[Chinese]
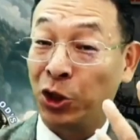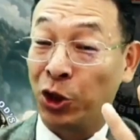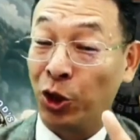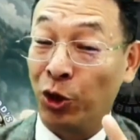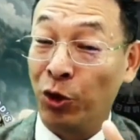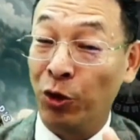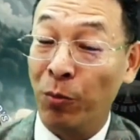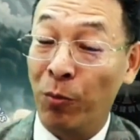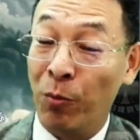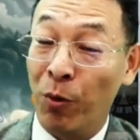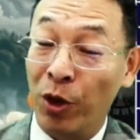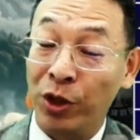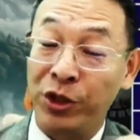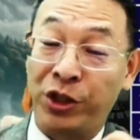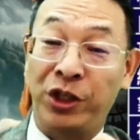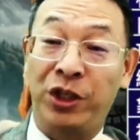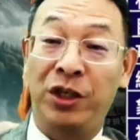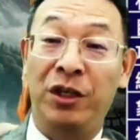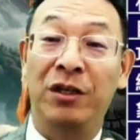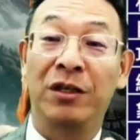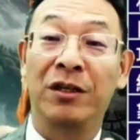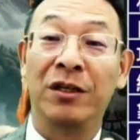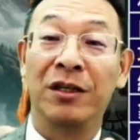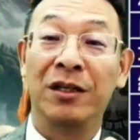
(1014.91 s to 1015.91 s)
求摩
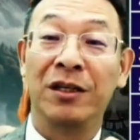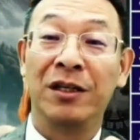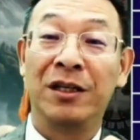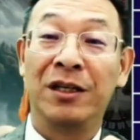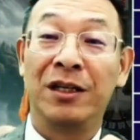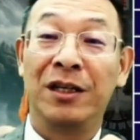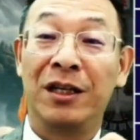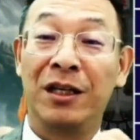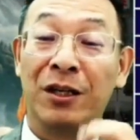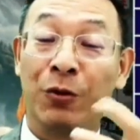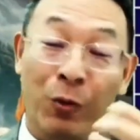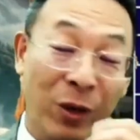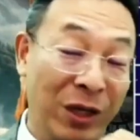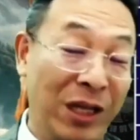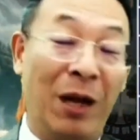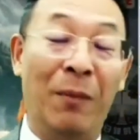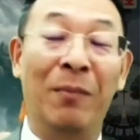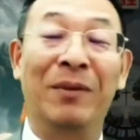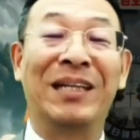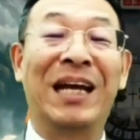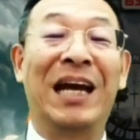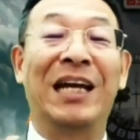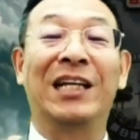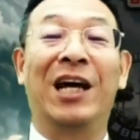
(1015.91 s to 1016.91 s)
西为他
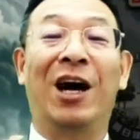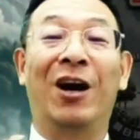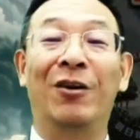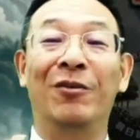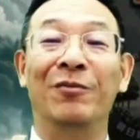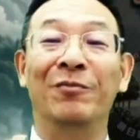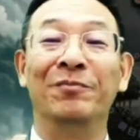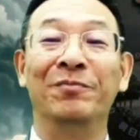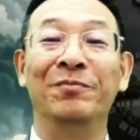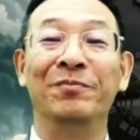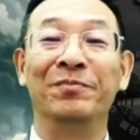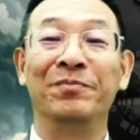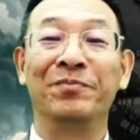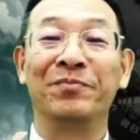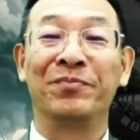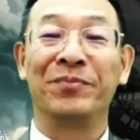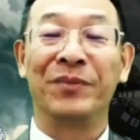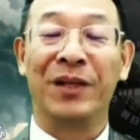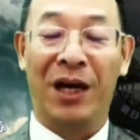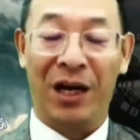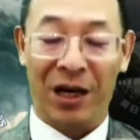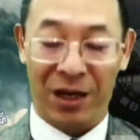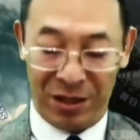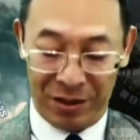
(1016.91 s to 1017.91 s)
们代祷
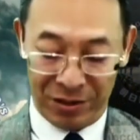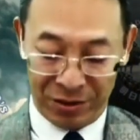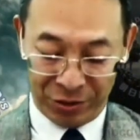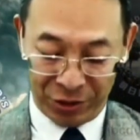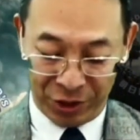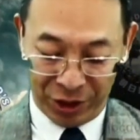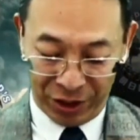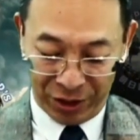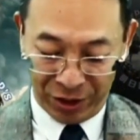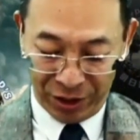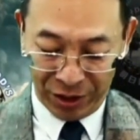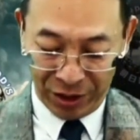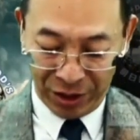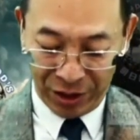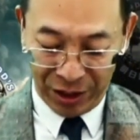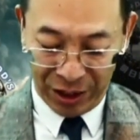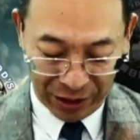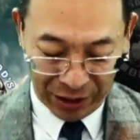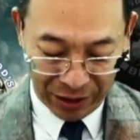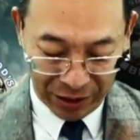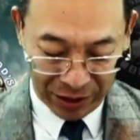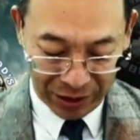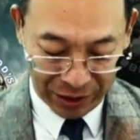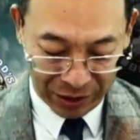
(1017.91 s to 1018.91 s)
啊，所以
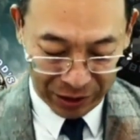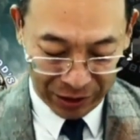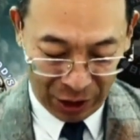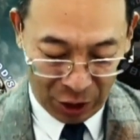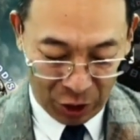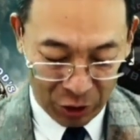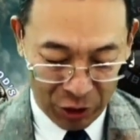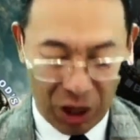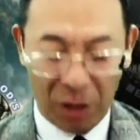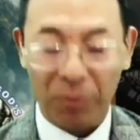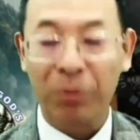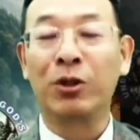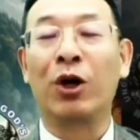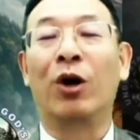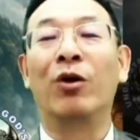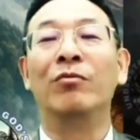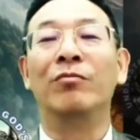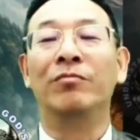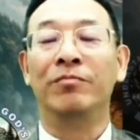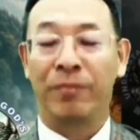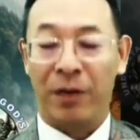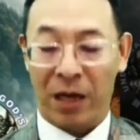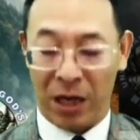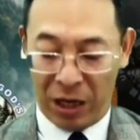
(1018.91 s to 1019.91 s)
啊祷告不
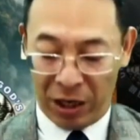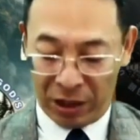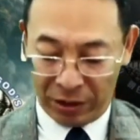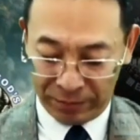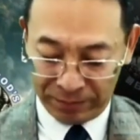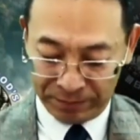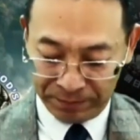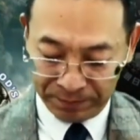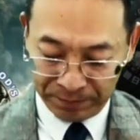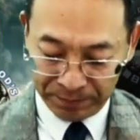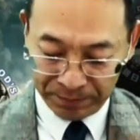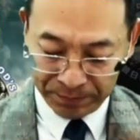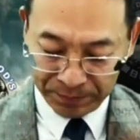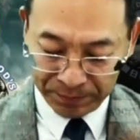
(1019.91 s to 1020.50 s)
同。好。